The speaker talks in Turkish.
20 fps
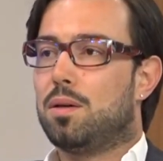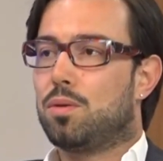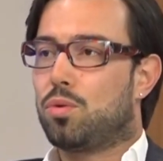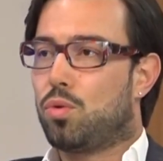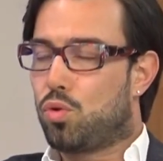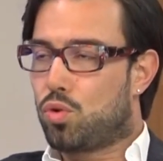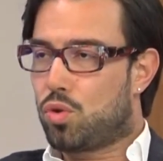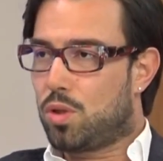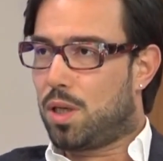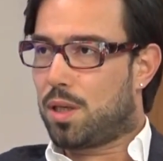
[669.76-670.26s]

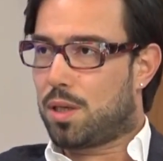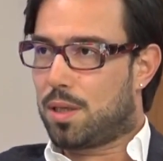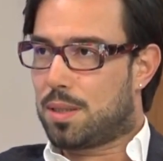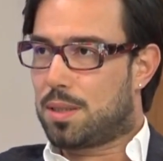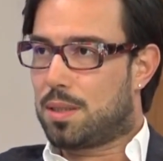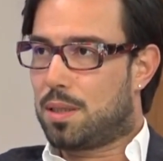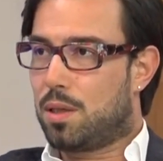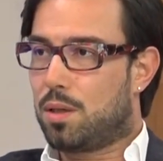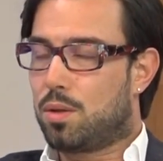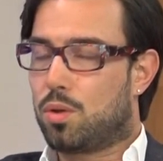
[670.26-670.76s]
gözün
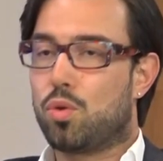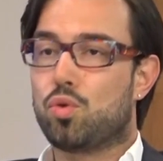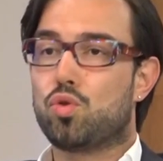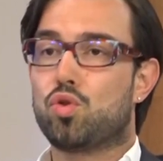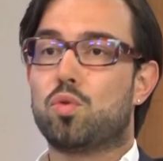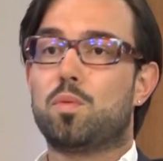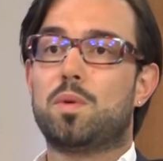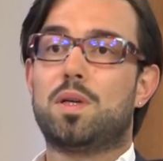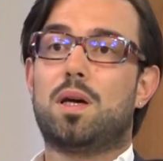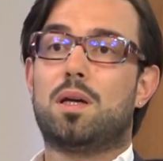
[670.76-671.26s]
arkasına
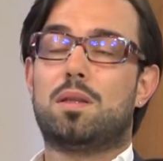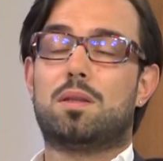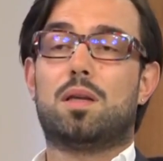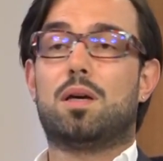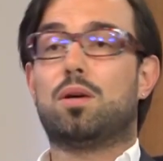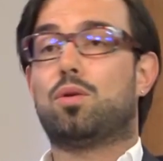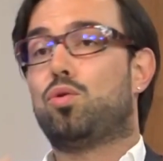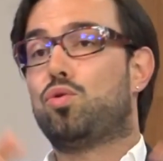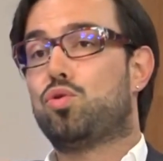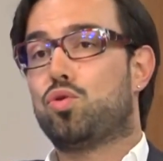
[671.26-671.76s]
gözlü bir
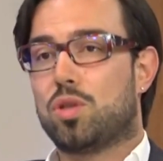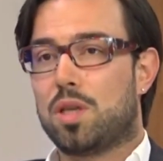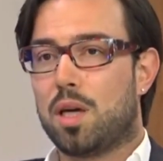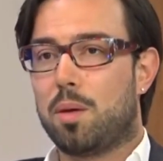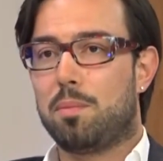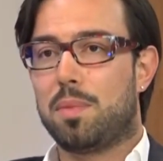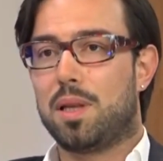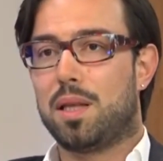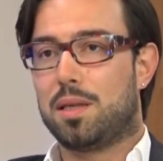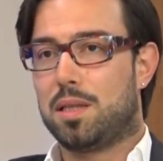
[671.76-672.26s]
hatta
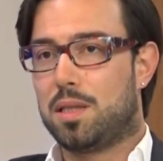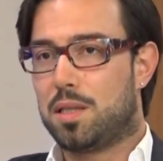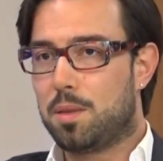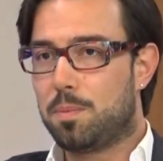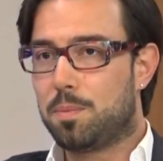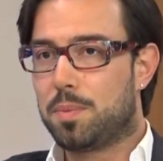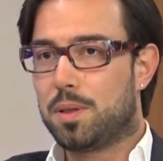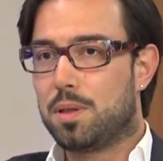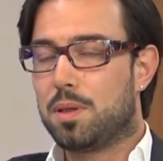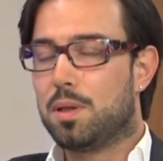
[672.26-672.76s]
küçükken bile girip
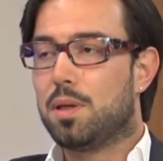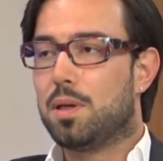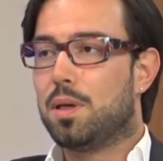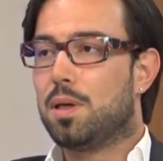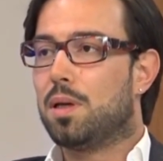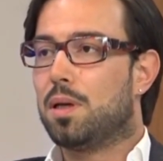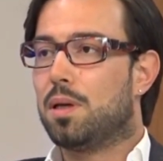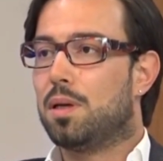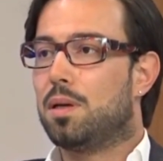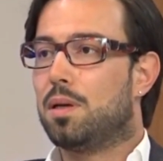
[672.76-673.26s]

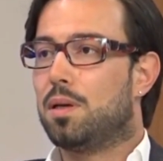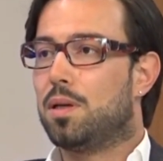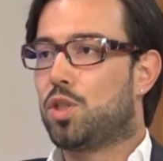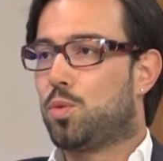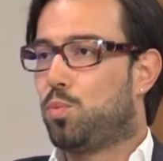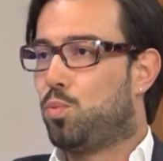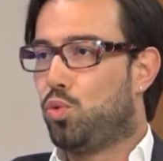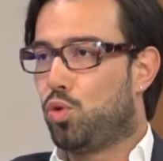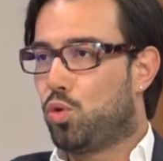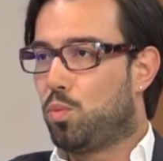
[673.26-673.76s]
e,
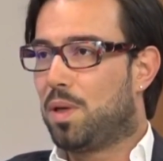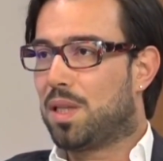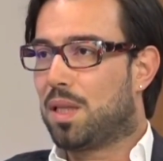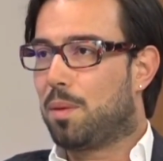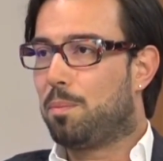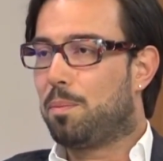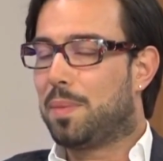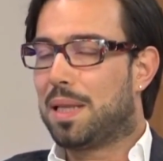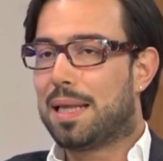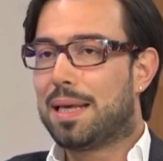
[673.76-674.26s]
hiç
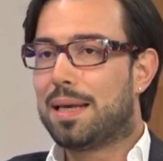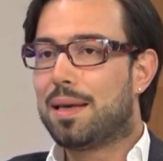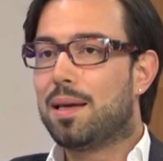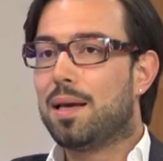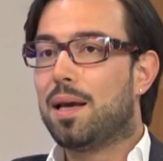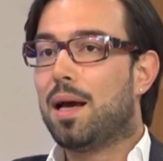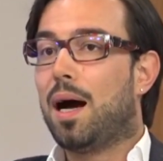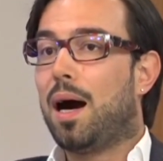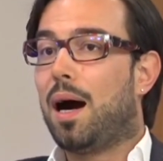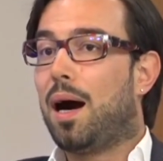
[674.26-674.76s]
büyütmeden bile
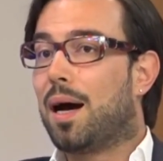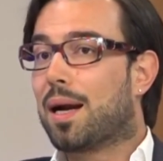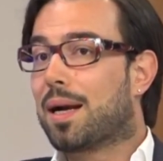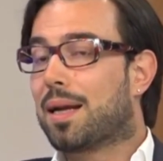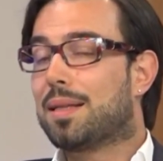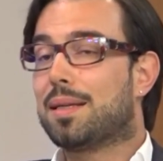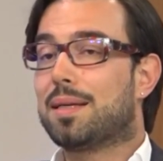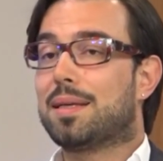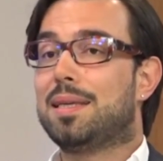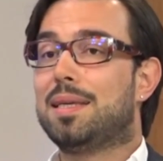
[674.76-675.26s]

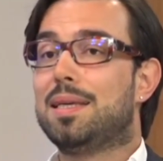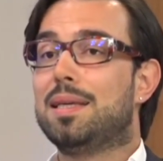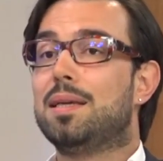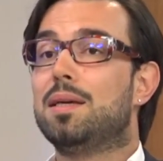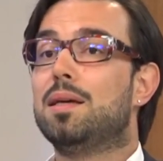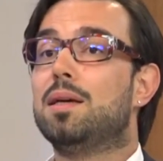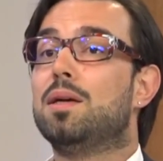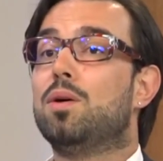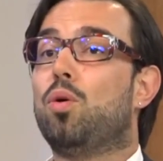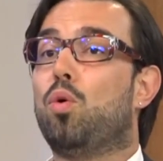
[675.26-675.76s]
arkadaki
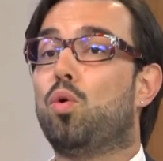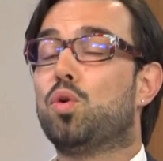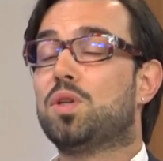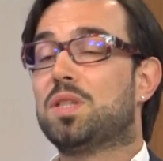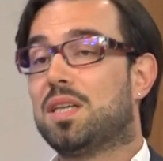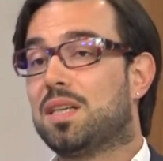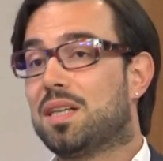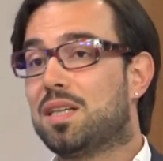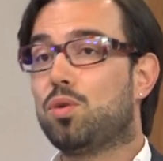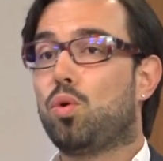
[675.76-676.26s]
o
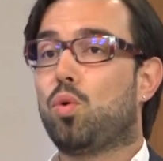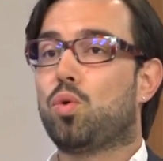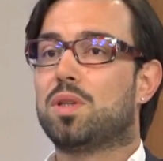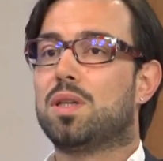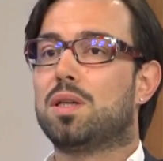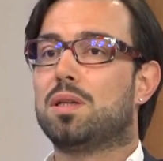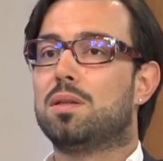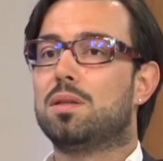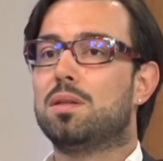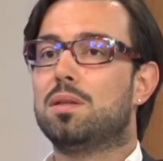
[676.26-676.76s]
sarı
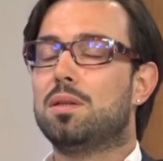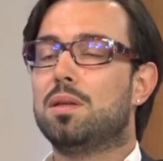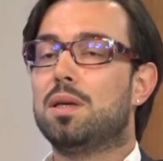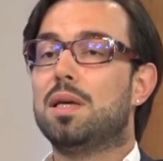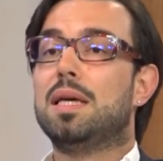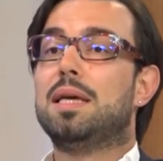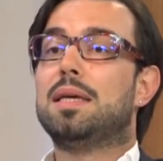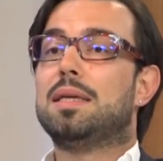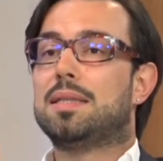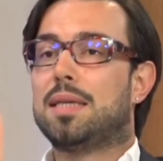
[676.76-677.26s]
noktanın
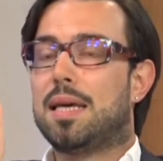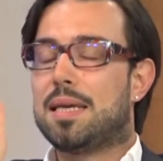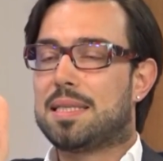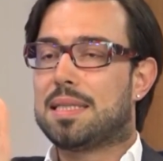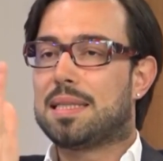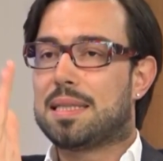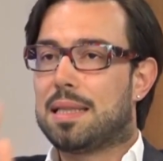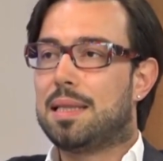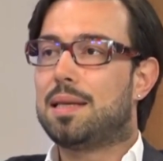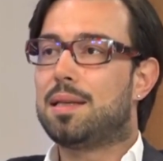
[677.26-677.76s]

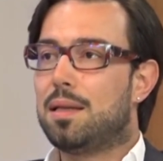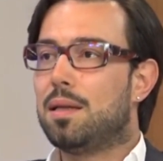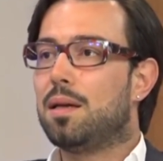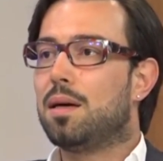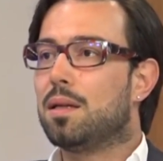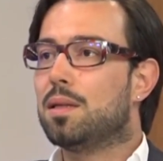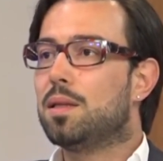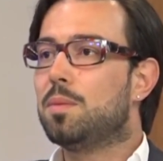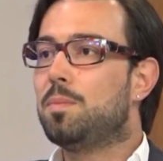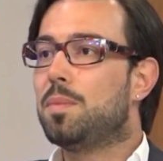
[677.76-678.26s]
kesitlerini
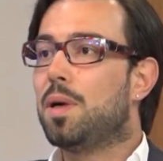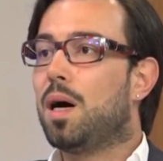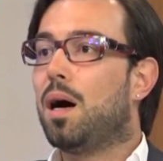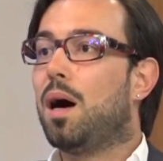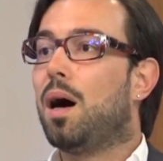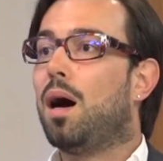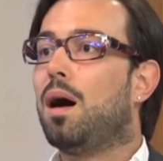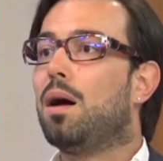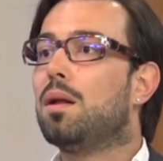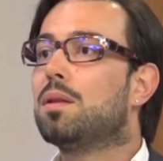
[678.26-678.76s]
alıp
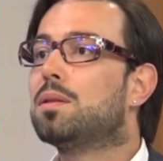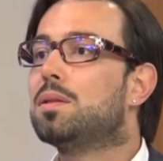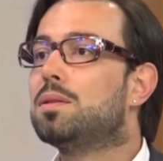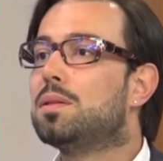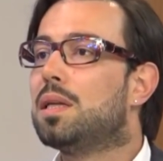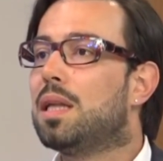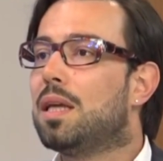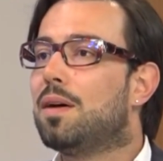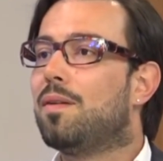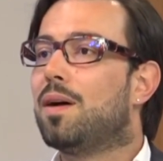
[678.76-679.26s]

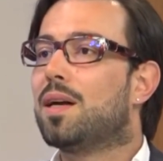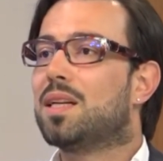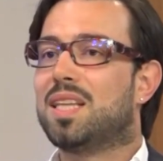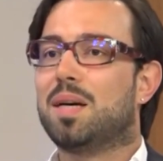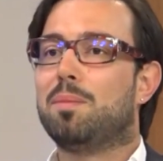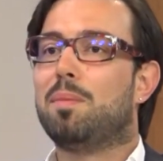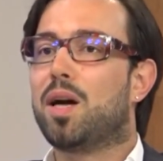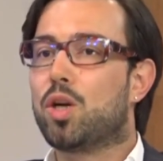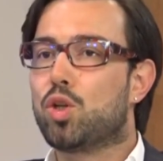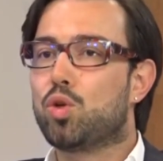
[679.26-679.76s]
altında ne var,
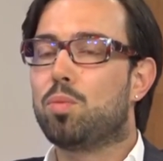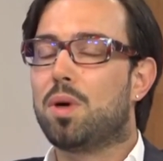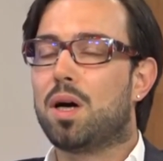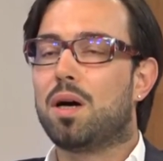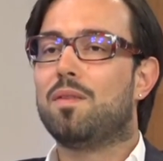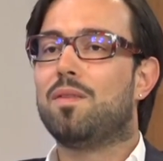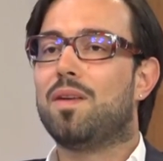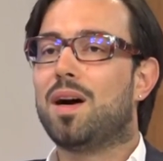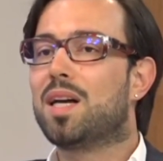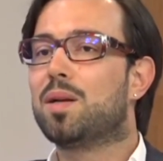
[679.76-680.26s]
damar
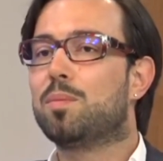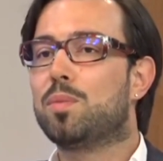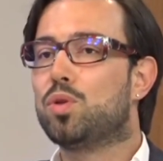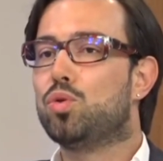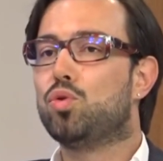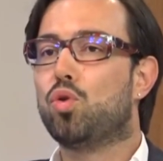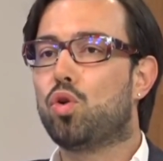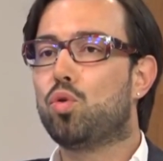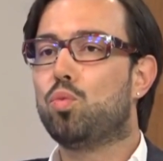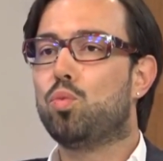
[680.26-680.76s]
yumağı var mı,
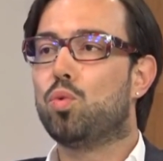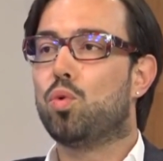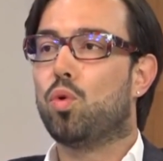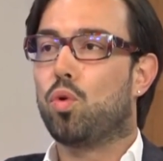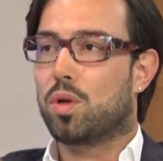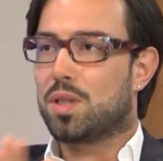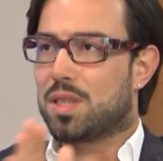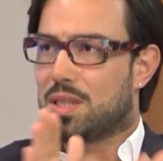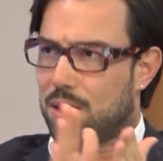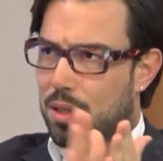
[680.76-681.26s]
yok mu,
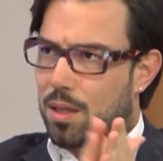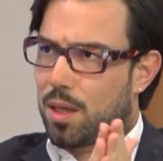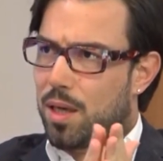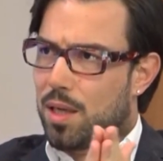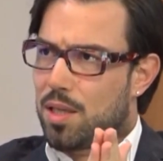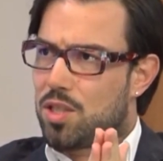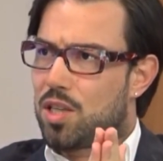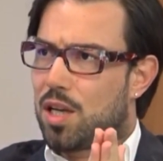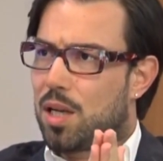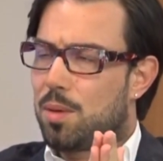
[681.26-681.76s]
orası ne kadar
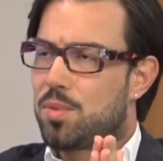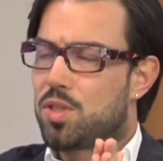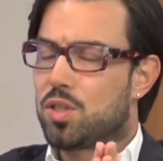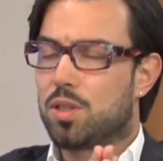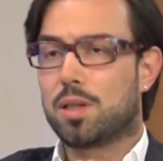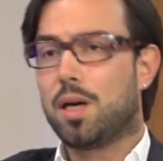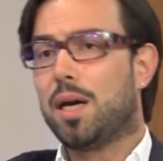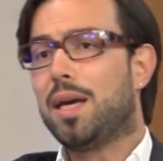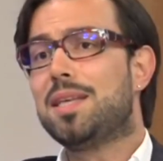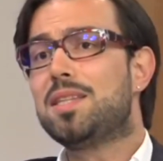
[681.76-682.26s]
incelmiş, ne
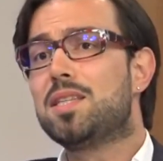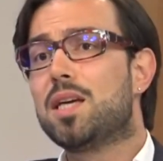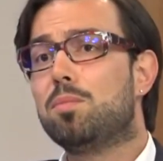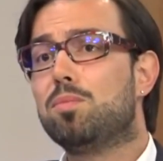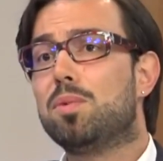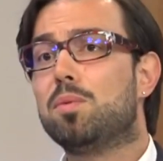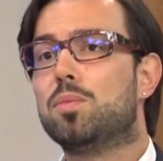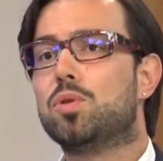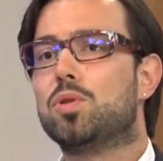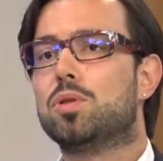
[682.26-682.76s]
kadar
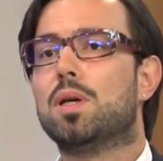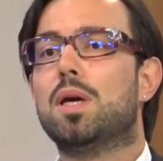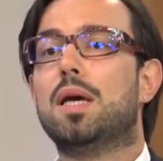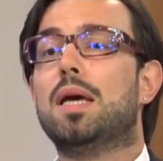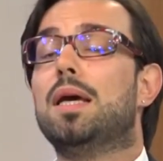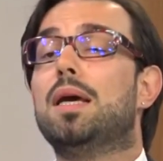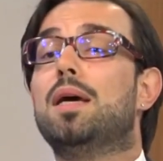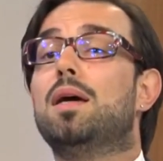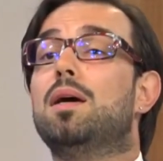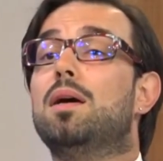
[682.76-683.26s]
incelmemiş
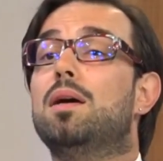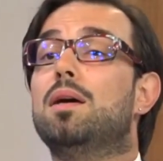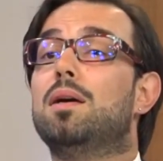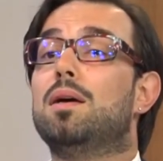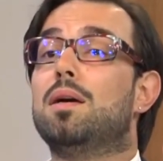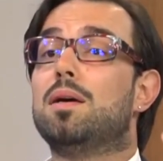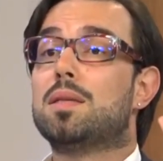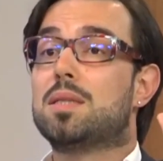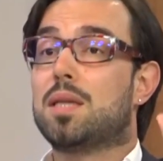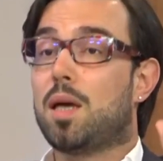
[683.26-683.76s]

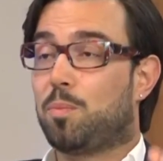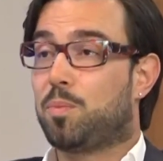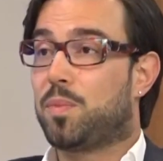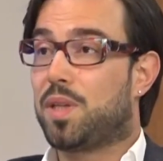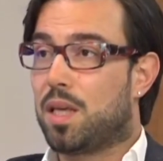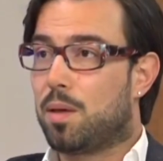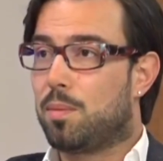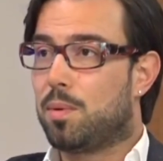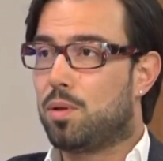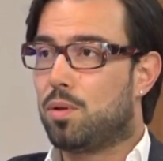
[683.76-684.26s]
e,
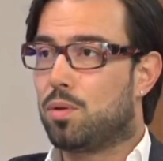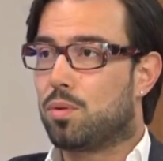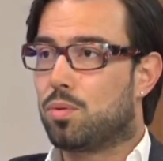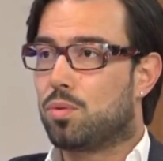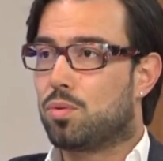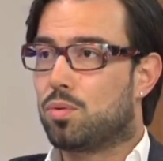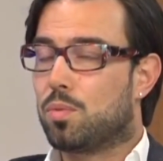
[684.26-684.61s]
saptayabiliyoruz.